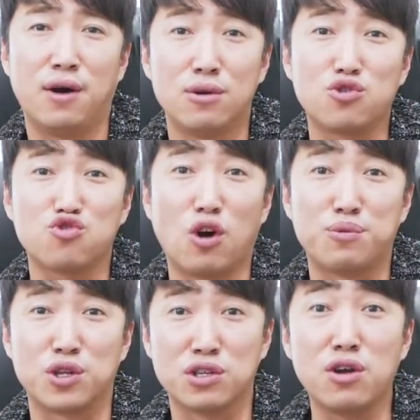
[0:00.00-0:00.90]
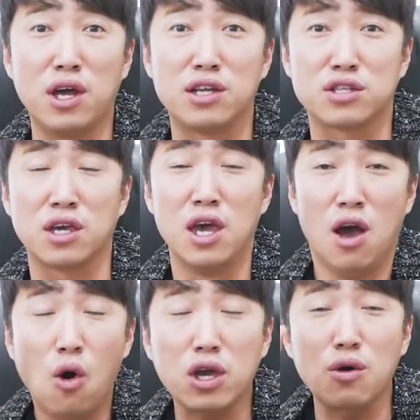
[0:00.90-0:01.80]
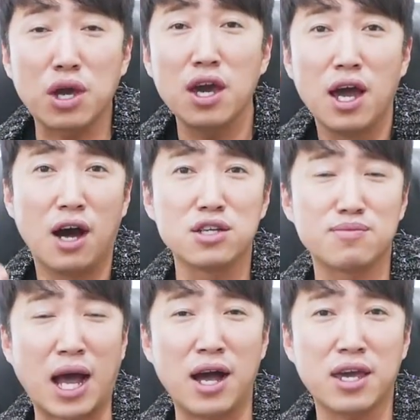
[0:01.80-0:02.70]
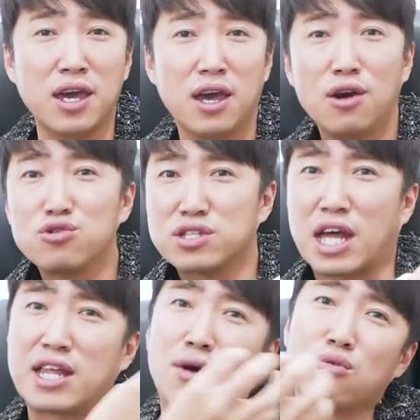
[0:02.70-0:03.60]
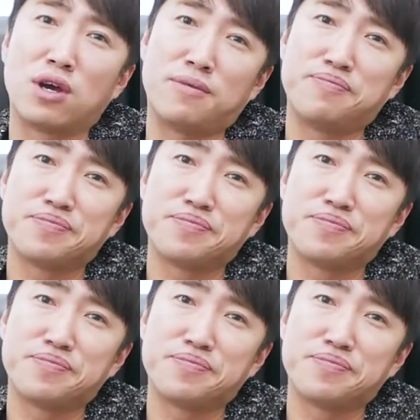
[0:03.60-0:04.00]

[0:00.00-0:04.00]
어쩔 수가 없어. 들어야지. 오케이 오케이 아, 지금 나갈게. 다 나온 거야.